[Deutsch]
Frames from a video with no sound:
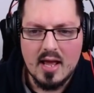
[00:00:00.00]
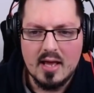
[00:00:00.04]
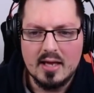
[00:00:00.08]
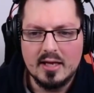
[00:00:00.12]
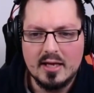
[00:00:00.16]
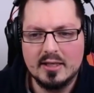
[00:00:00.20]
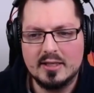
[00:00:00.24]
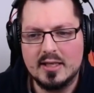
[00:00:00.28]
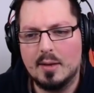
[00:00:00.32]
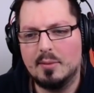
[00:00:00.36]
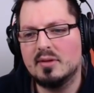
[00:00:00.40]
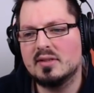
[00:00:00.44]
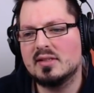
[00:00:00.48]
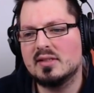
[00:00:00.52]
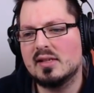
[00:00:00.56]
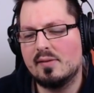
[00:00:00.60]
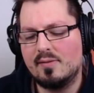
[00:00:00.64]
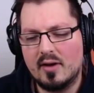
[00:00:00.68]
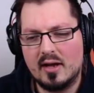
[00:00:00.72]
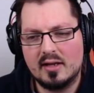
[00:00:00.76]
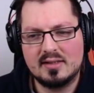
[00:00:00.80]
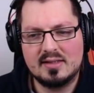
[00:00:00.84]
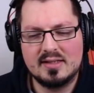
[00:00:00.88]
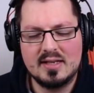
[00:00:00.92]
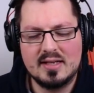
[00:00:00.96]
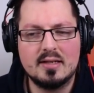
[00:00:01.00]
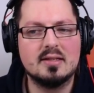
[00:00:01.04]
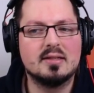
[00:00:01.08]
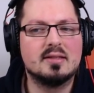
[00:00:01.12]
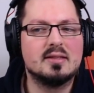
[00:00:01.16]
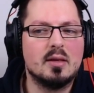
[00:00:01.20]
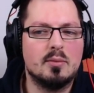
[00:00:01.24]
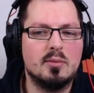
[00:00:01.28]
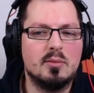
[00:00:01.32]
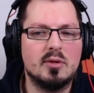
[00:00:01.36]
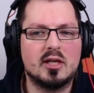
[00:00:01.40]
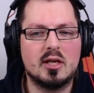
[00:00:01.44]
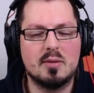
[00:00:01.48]
Ich habe das einfach als nettes
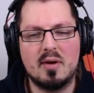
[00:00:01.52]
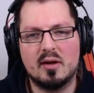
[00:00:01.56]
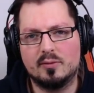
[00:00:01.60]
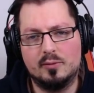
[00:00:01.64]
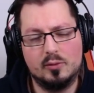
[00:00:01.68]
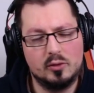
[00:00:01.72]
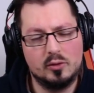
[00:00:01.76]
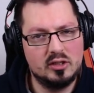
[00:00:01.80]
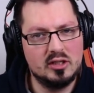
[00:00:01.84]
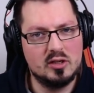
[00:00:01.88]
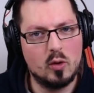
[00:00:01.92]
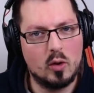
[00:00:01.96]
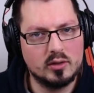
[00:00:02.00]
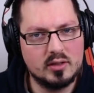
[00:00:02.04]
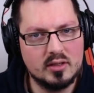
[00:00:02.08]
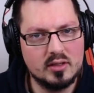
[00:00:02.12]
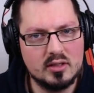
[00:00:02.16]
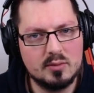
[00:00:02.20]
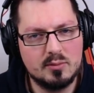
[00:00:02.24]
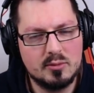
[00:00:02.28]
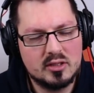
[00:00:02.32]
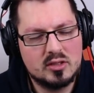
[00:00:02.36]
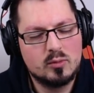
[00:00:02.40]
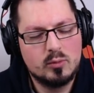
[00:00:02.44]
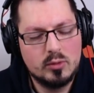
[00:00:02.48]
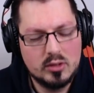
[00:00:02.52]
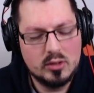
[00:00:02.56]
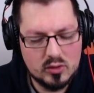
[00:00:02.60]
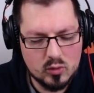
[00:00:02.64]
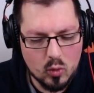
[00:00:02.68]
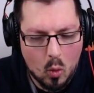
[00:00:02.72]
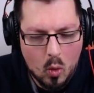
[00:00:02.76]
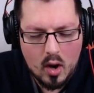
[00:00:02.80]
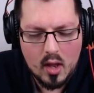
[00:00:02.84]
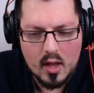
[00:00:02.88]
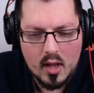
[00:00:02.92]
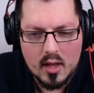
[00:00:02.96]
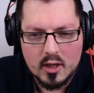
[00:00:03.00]
Gimmick gemacht für die Leute, die mich
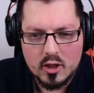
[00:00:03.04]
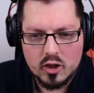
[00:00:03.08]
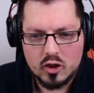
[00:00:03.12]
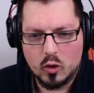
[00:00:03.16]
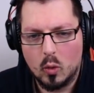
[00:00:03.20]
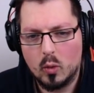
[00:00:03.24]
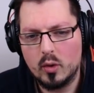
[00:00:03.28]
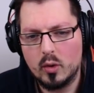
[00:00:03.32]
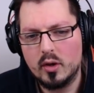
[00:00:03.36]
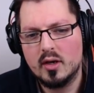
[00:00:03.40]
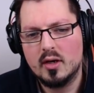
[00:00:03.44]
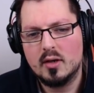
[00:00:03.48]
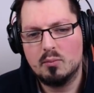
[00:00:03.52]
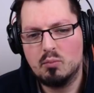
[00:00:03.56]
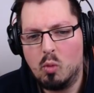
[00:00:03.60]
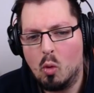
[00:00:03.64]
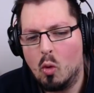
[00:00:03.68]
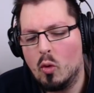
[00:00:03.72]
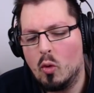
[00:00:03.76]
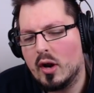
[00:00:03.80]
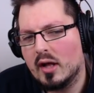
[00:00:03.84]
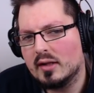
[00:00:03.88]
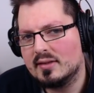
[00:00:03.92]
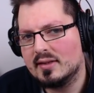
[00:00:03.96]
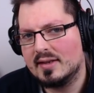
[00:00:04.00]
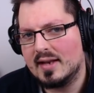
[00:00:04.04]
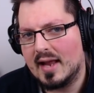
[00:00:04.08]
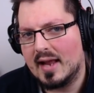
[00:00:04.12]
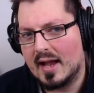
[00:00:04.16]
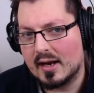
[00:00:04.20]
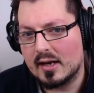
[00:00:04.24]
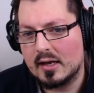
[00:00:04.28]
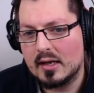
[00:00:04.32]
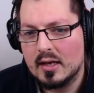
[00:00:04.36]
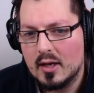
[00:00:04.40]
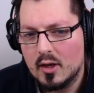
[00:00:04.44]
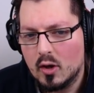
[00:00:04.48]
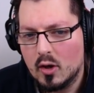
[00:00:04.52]
sowieso schon monatelang